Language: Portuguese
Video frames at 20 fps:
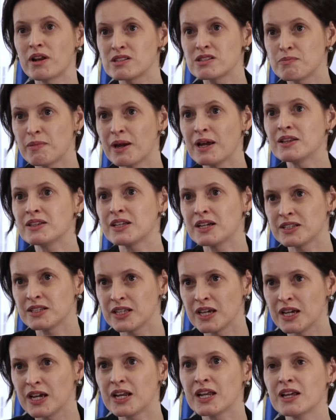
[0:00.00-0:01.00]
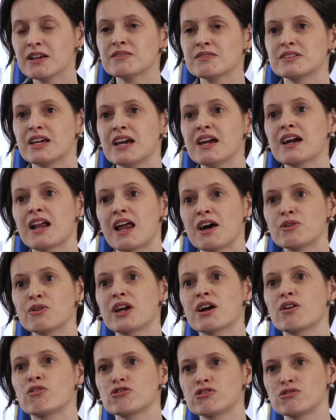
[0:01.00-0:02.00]
elas bem entenderem. Né? Claro
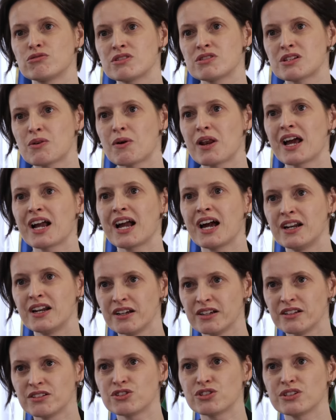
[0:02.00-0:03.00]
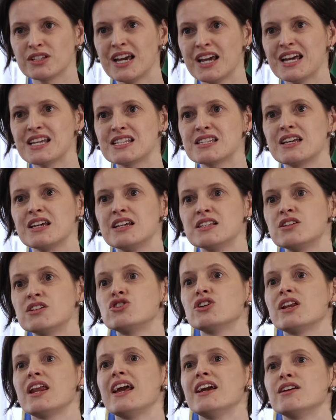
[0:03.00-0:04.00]
que a Constituição ela garante né, essa, esse
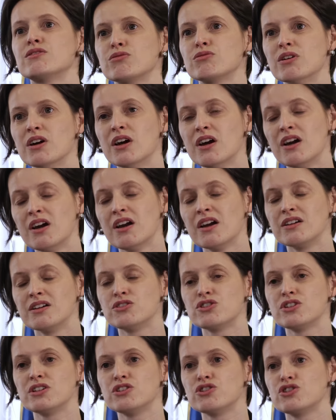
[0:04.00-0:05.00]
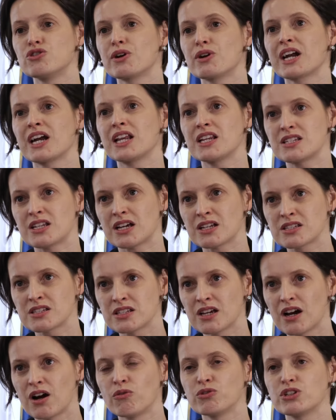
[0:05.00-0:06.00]
direito de, de,
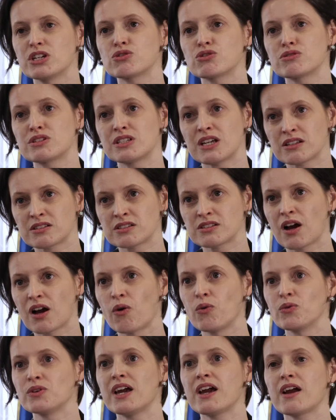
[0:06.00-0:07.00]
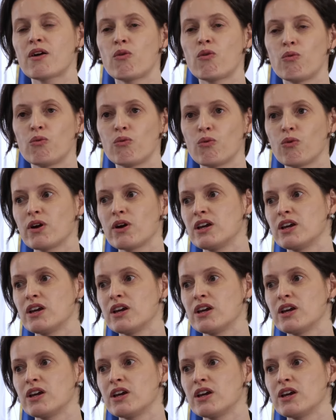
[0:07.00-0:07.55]
organização, de associação, né, com,